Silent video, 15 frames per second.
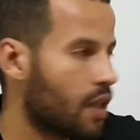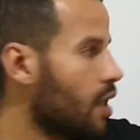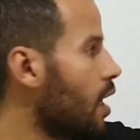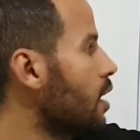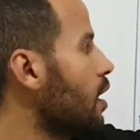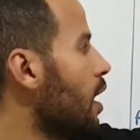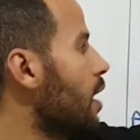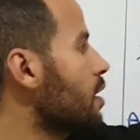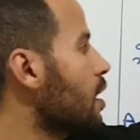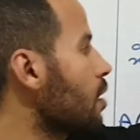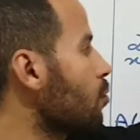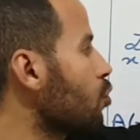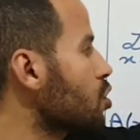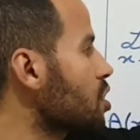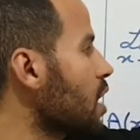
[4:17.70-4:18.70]
يعني العدد
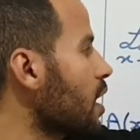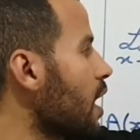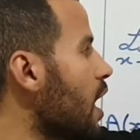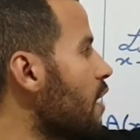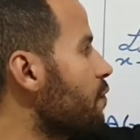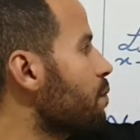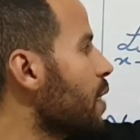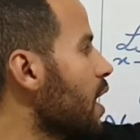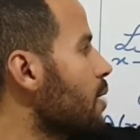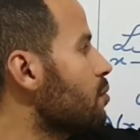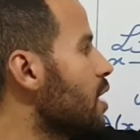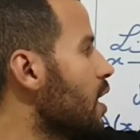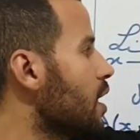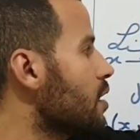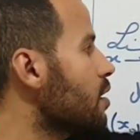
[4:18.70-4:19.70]
المشتق f بخيم
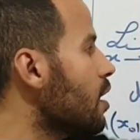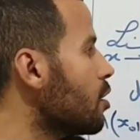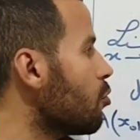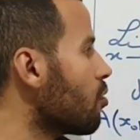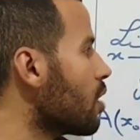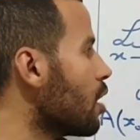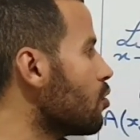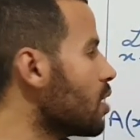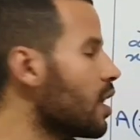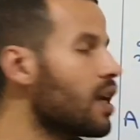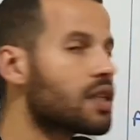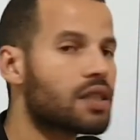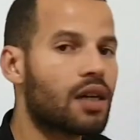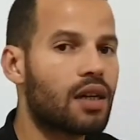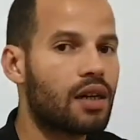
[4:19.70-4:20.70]
ديال اثنان يساوي
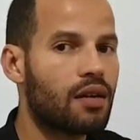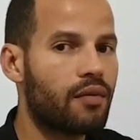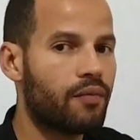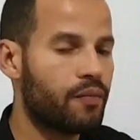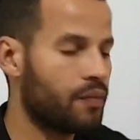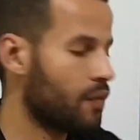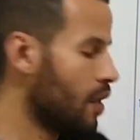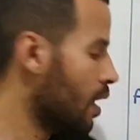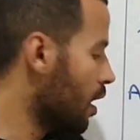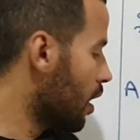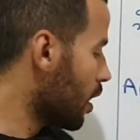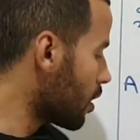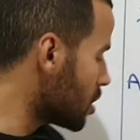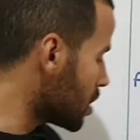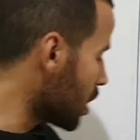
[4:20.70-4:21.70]
ثلاثة
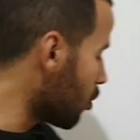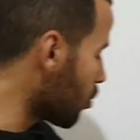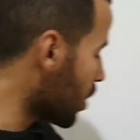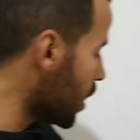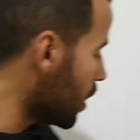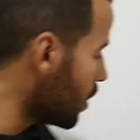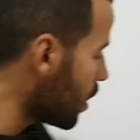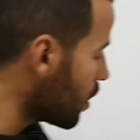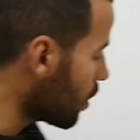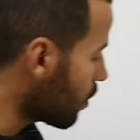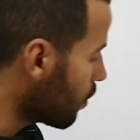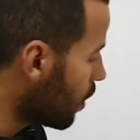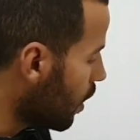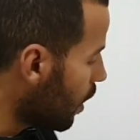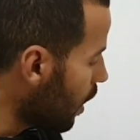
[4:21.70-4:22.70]
غادي تعوض ليه هنايا
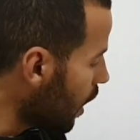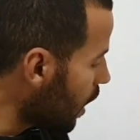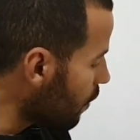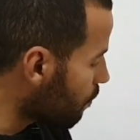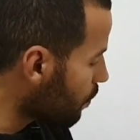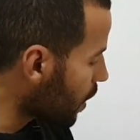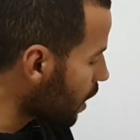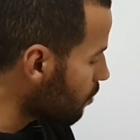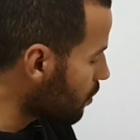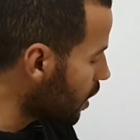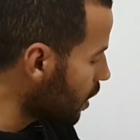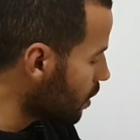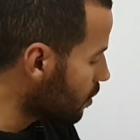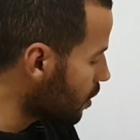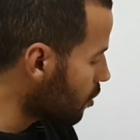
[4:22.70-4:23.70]
f بخيم
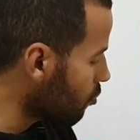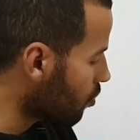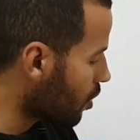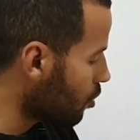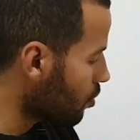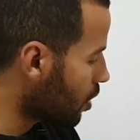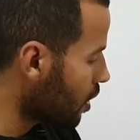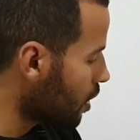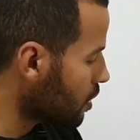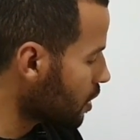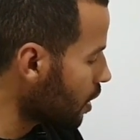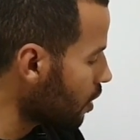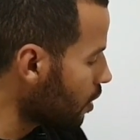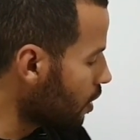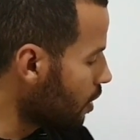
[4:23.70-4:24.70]
ديال اثنان يساوي
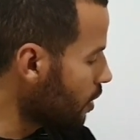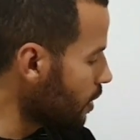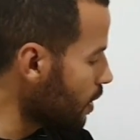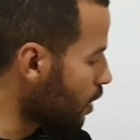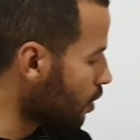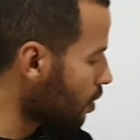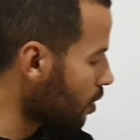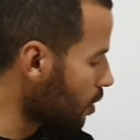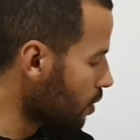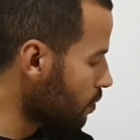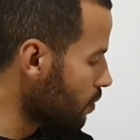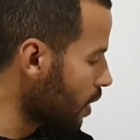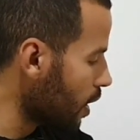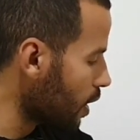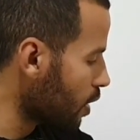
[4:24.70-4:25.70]
ثلاثة x
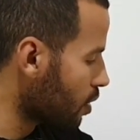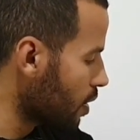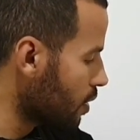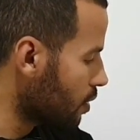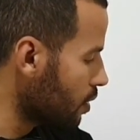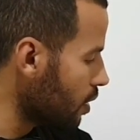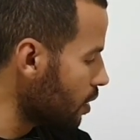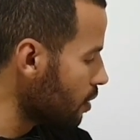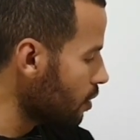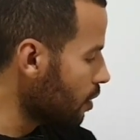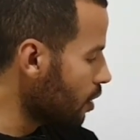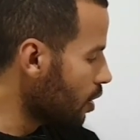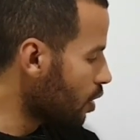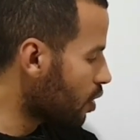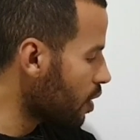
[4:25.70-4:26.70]
ناقص اثنان
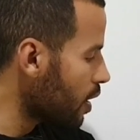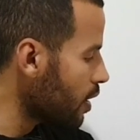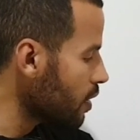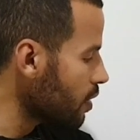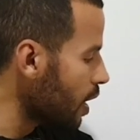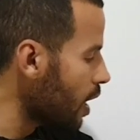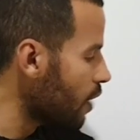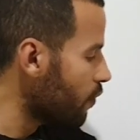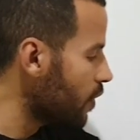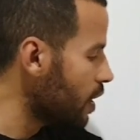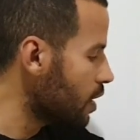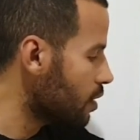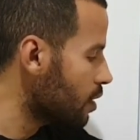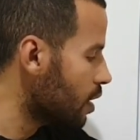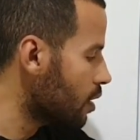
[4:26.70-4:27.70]
زائد اف
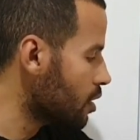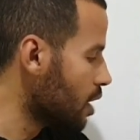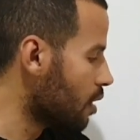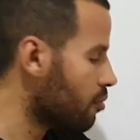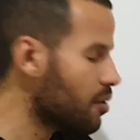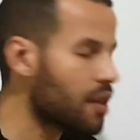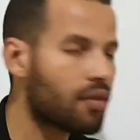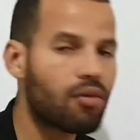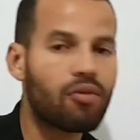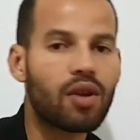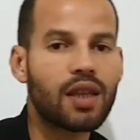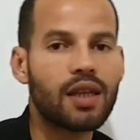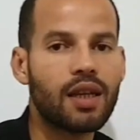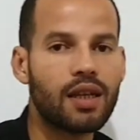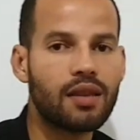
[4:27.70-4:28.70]
لاثنان تحسب لي
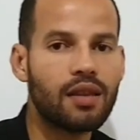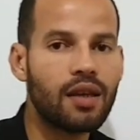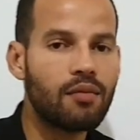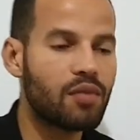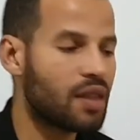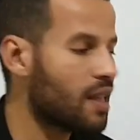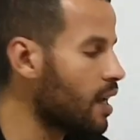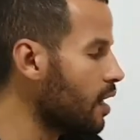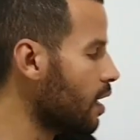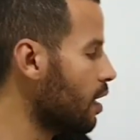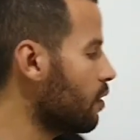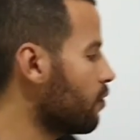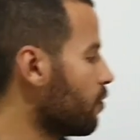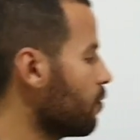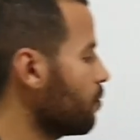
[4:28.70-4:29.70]
الصوره ديال اثنان بالداله
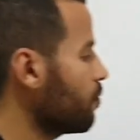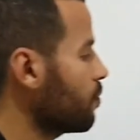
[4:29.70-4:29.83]
اف